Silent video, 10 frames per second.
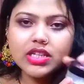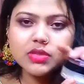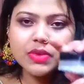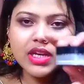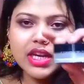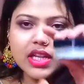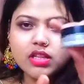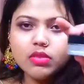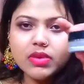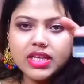ট্রান্সপারেন্ট এখান
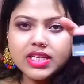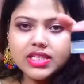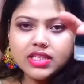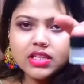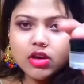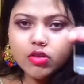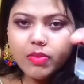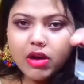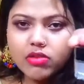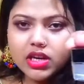দিয়ে তোমরা ইজিলি দেখো
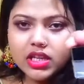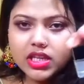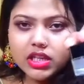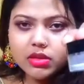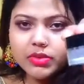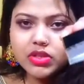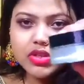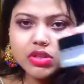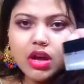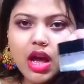পাউডারটা দেখতে
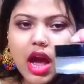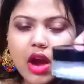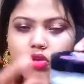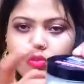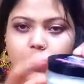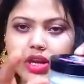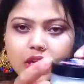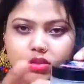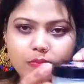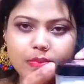পাচ্ছ আর উপরে
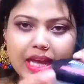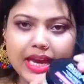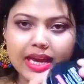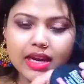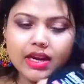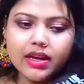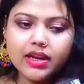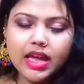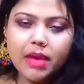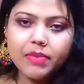কিন্তু ব্ল্যাক
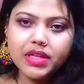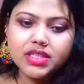কালারের ক্যাপ